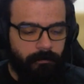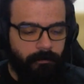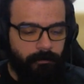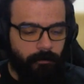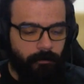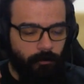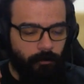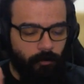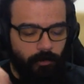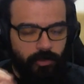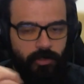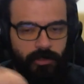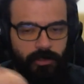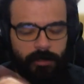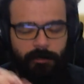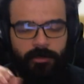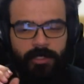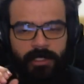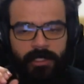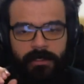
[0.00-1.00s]
use o
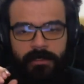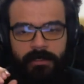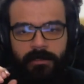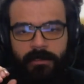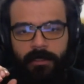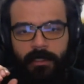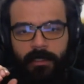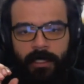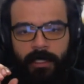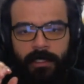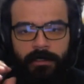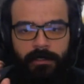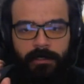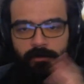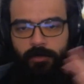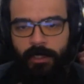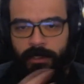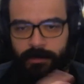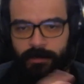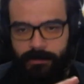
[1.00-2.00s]
tempo dele entre
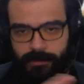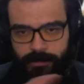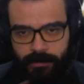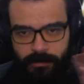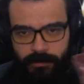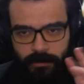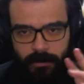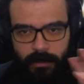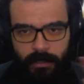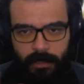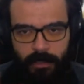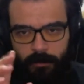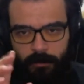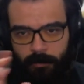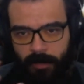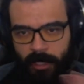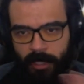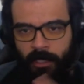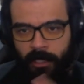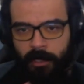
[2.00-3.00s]
runs
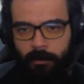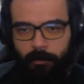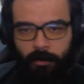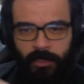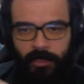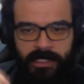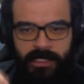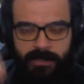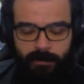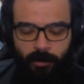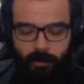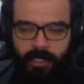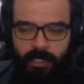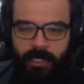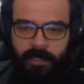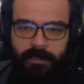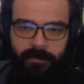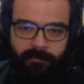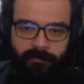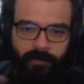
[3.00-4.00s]
para poder explorar
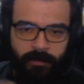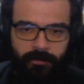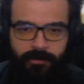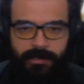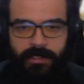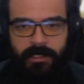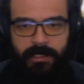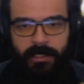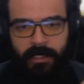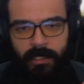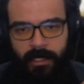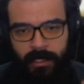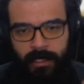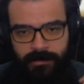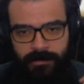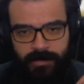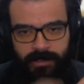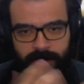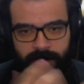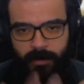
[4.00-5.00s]
artefatos que
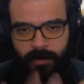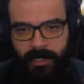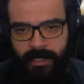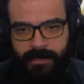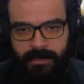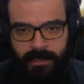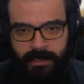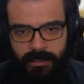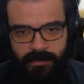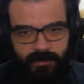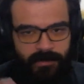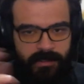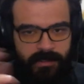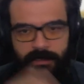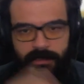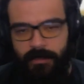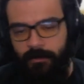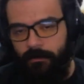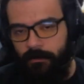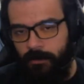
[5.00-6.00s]
às vezes aparecem, às vezes
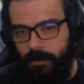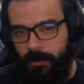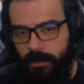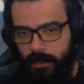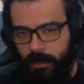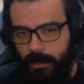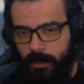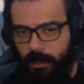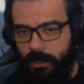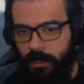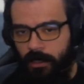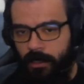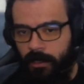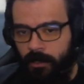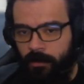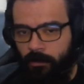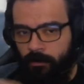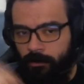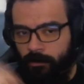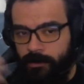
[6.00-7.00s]
não.
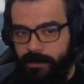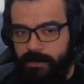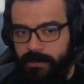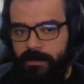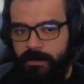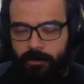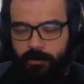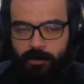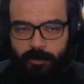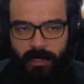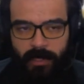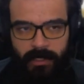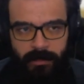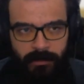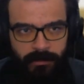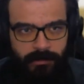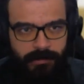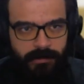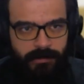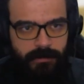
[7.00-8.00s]
Uh, um dos exemplos
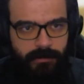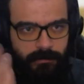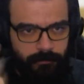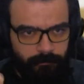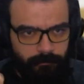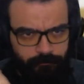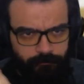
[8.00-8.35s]
mais